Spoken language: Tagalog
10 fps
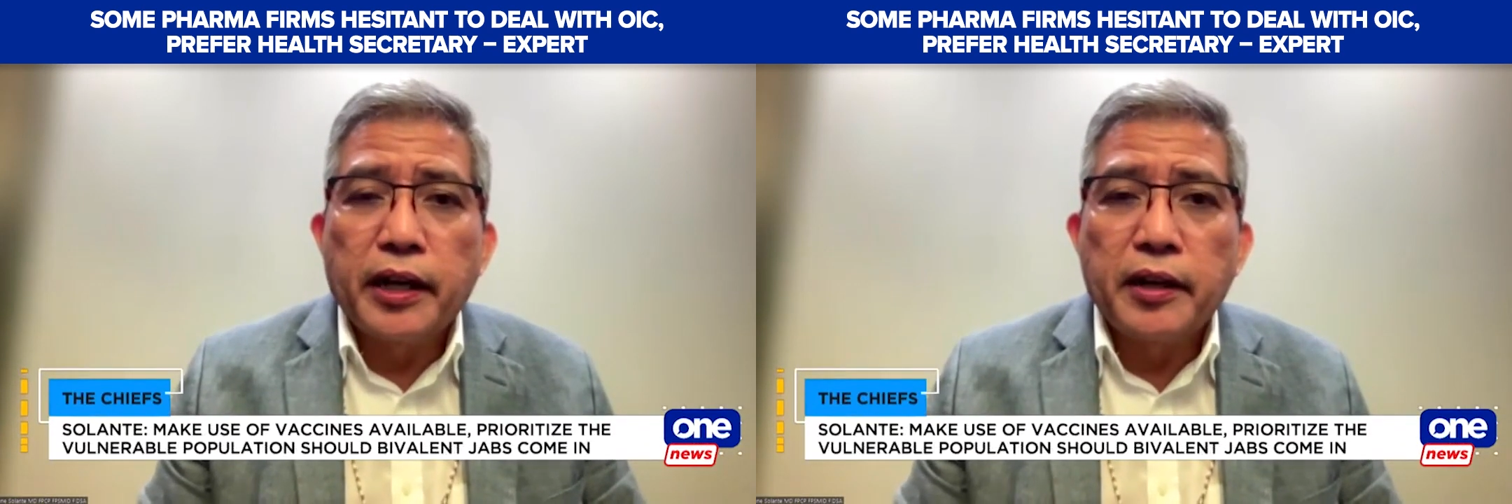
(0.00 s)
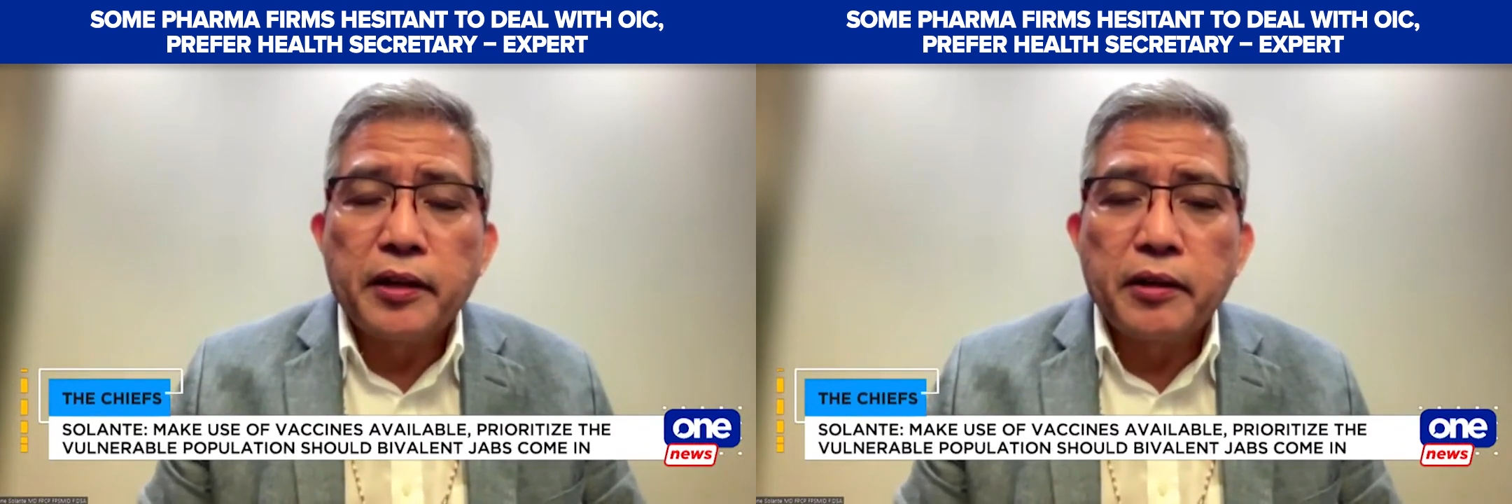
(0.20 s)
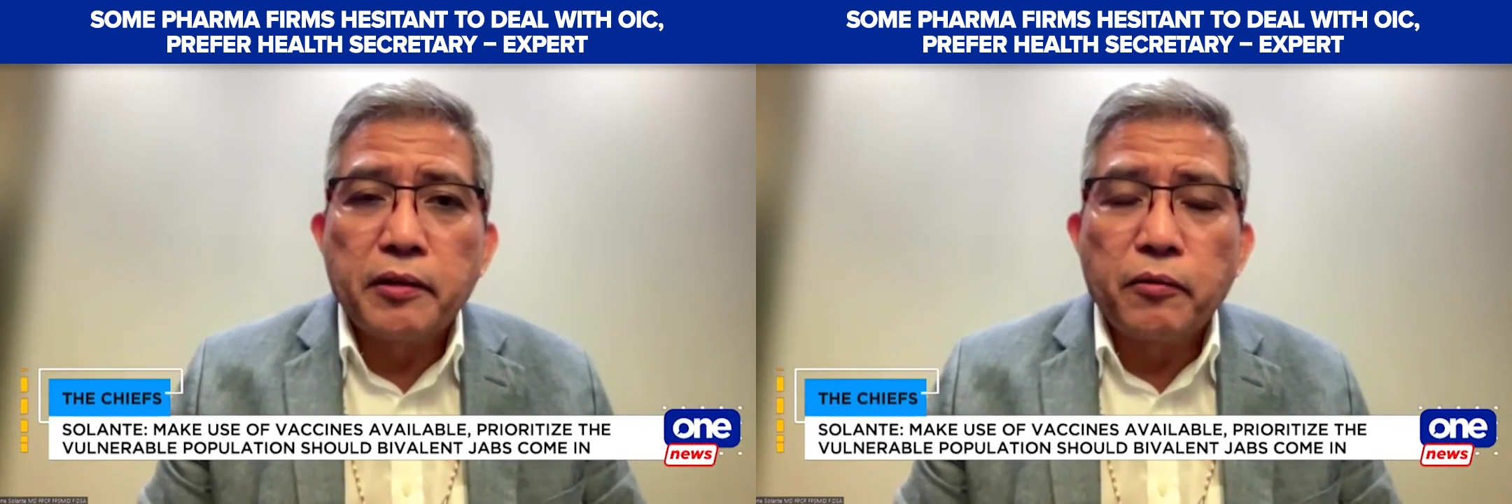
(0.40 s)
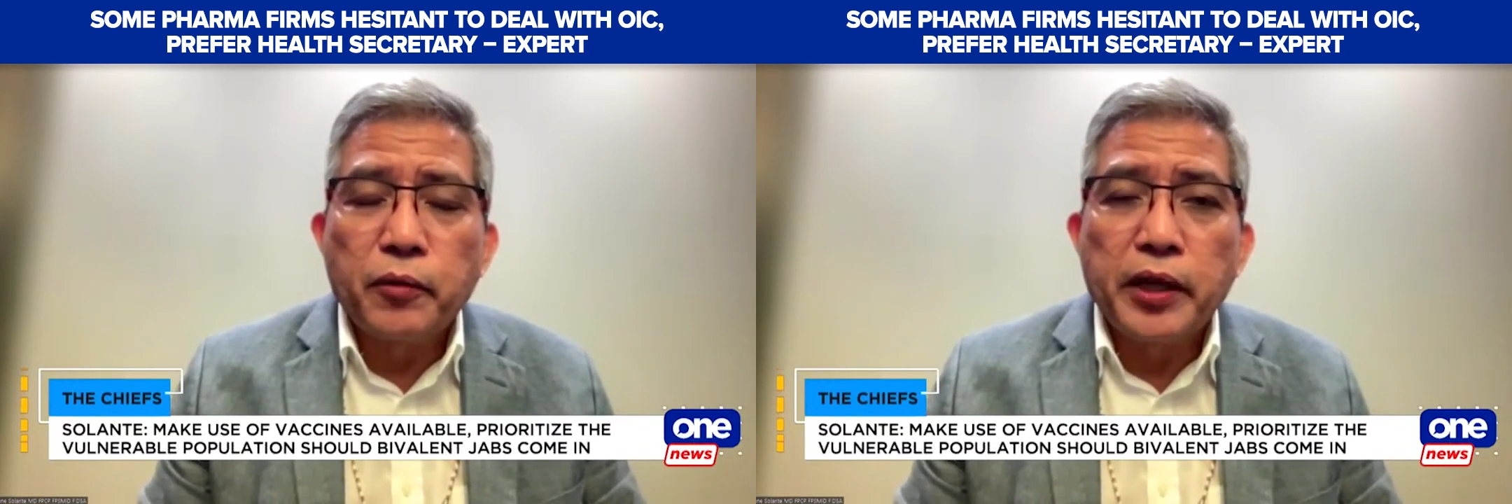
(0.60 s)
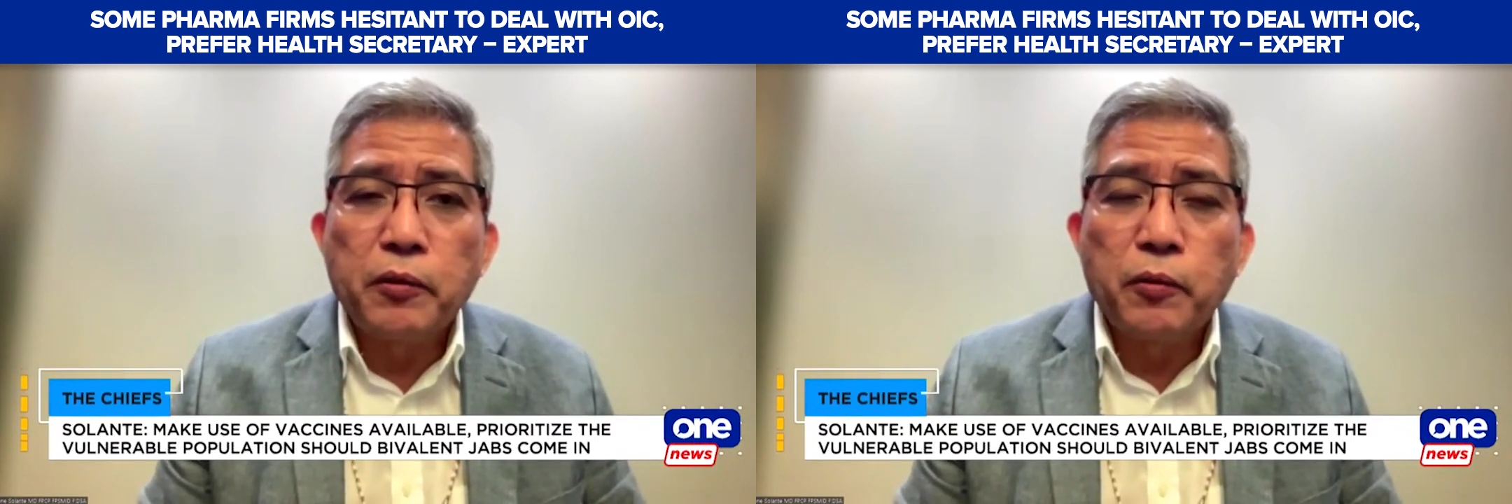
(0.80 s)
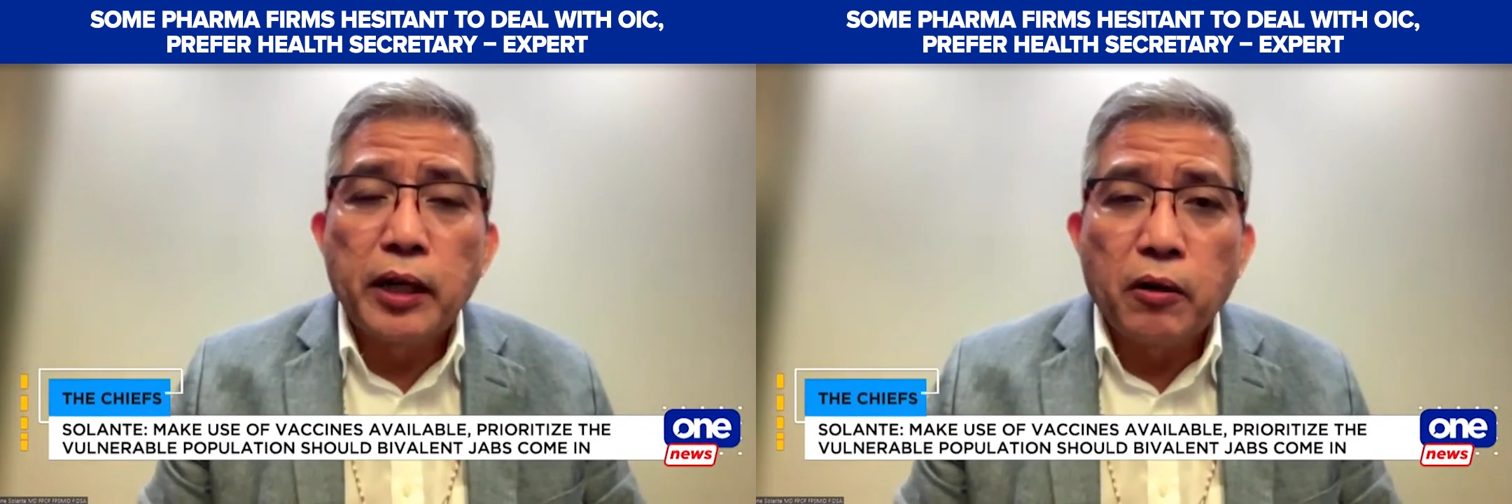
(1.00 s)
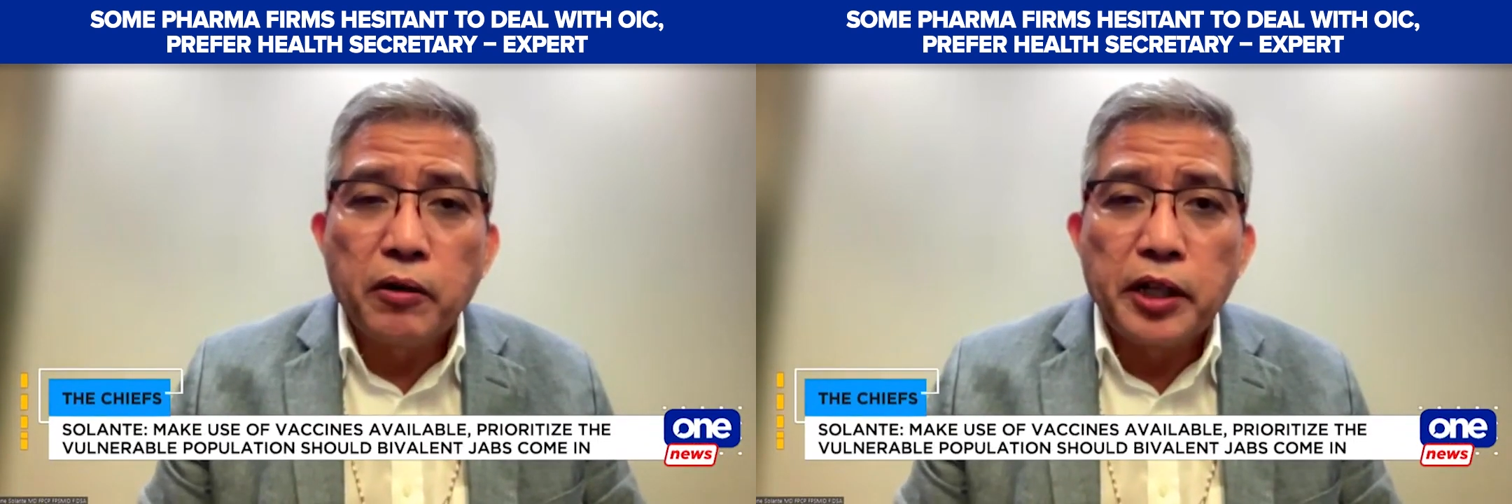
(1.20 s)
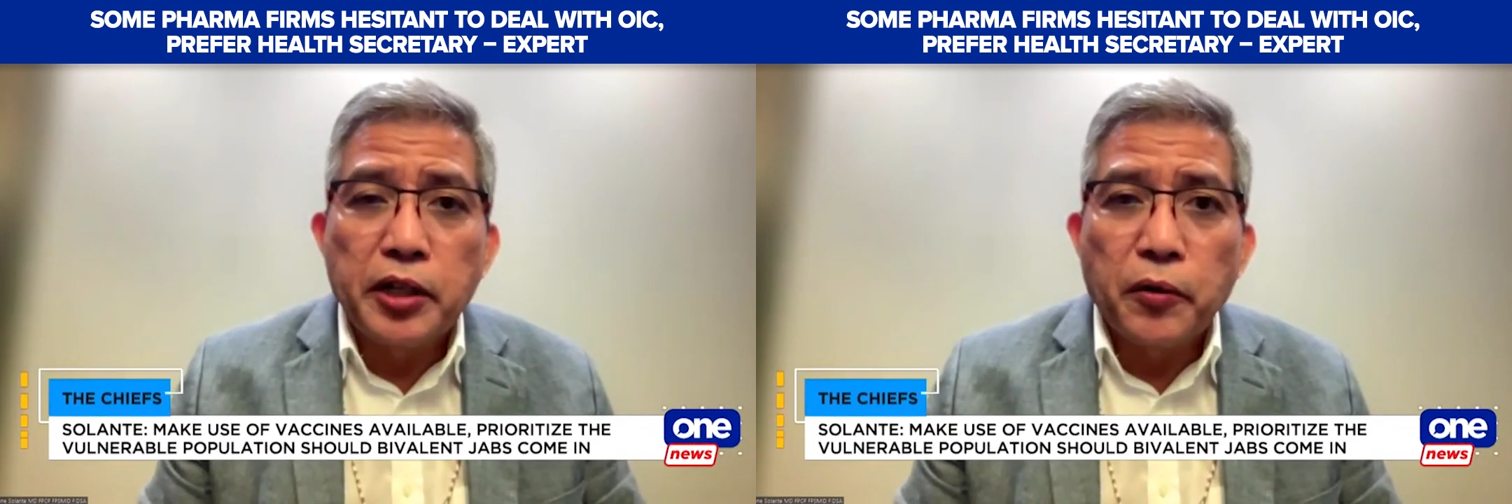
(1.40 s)
And we
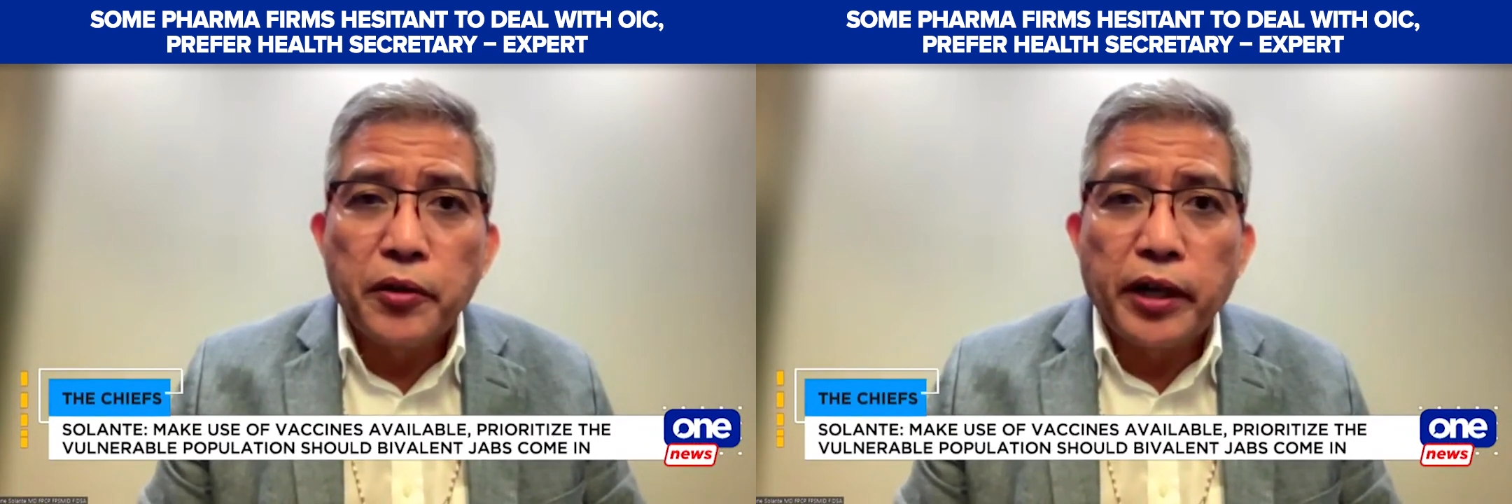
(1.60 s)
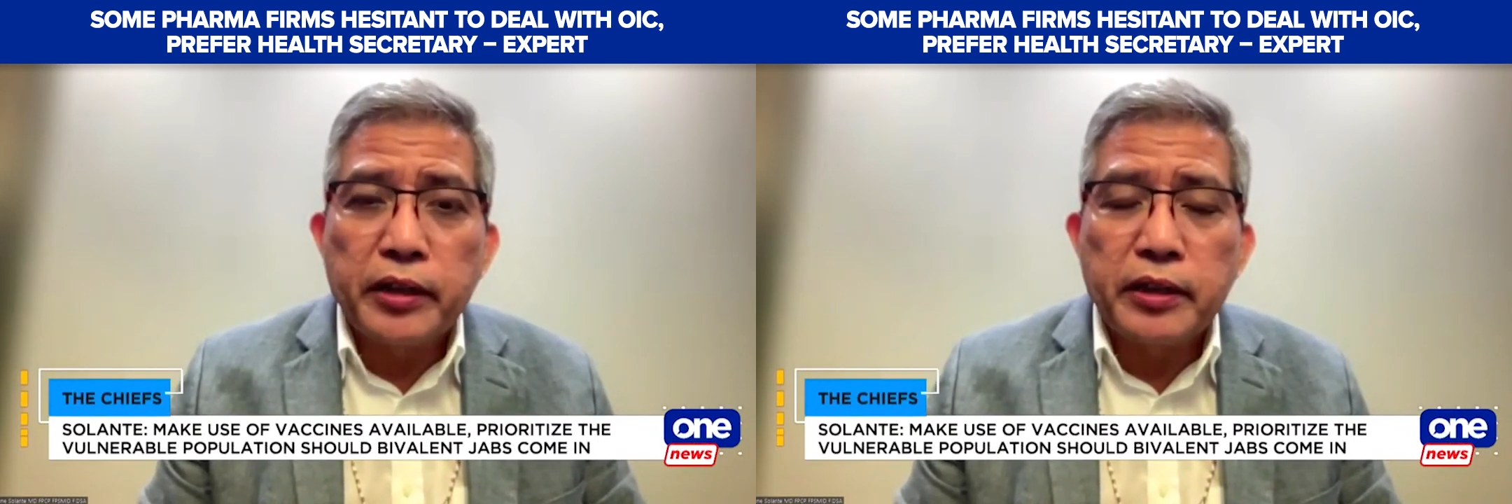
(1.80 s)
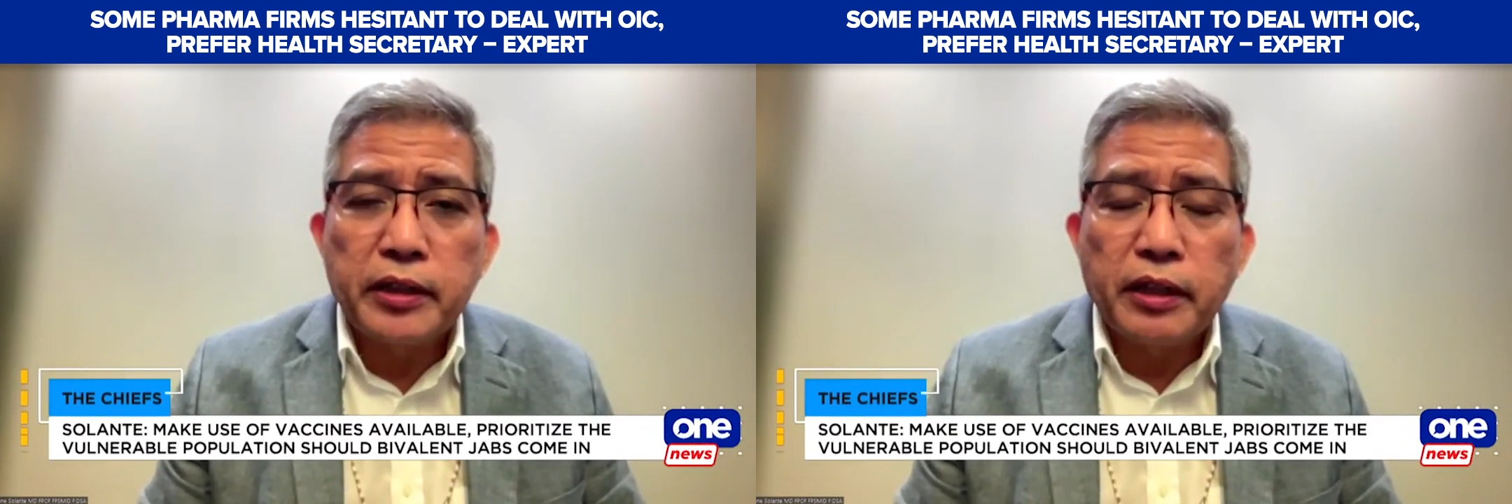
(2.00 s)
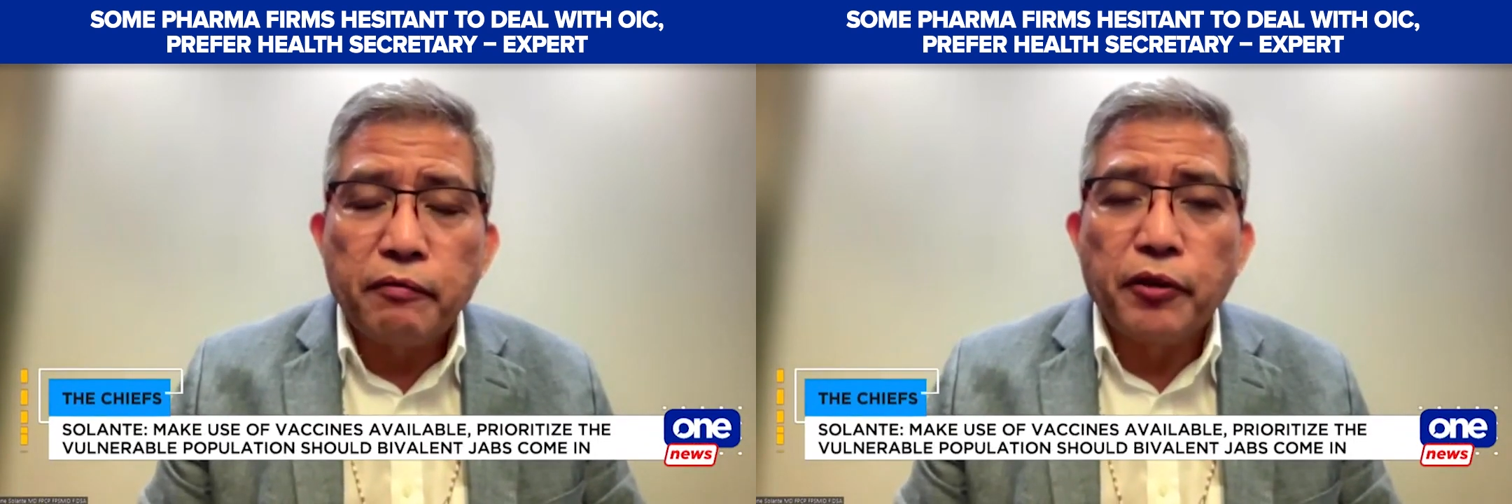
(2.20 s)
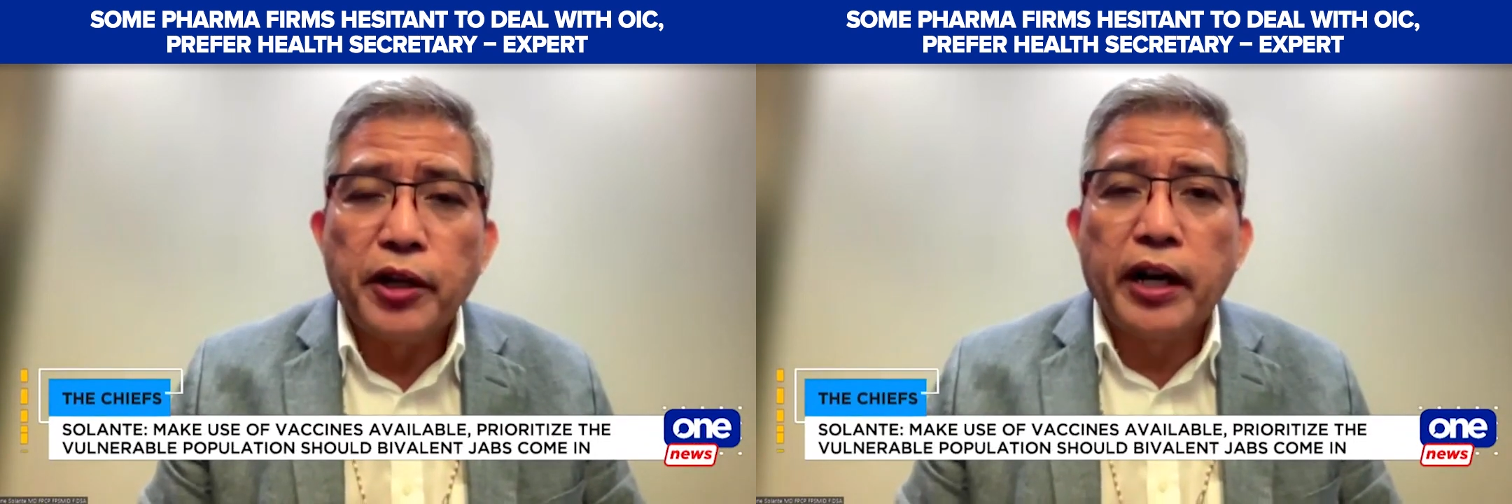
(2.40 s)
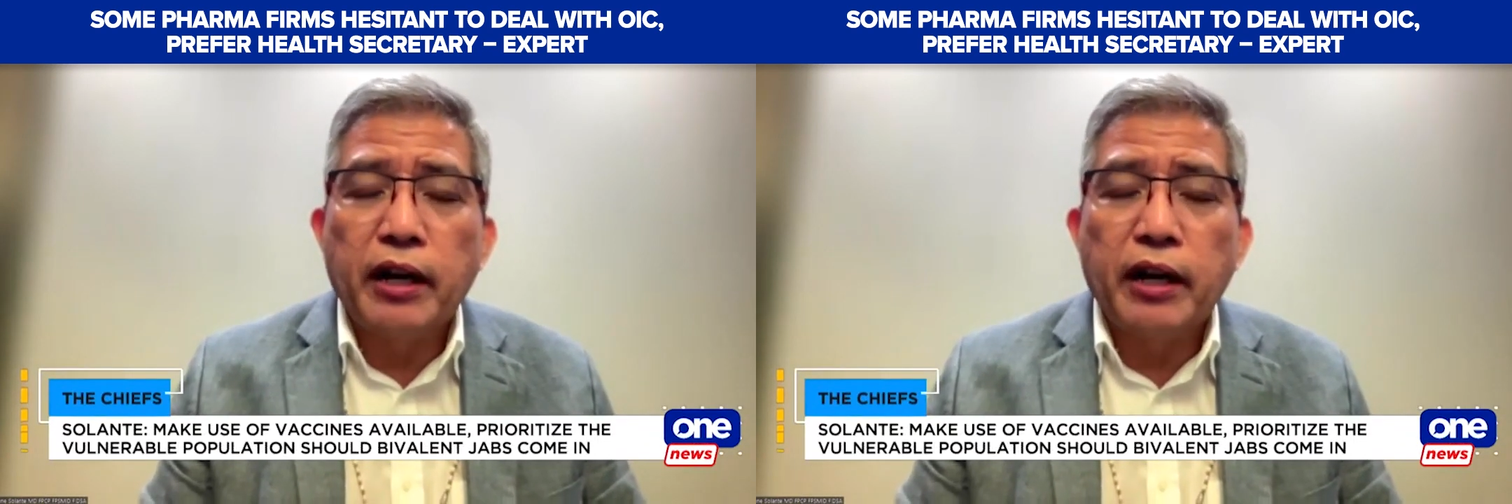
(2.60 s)
will only know that if we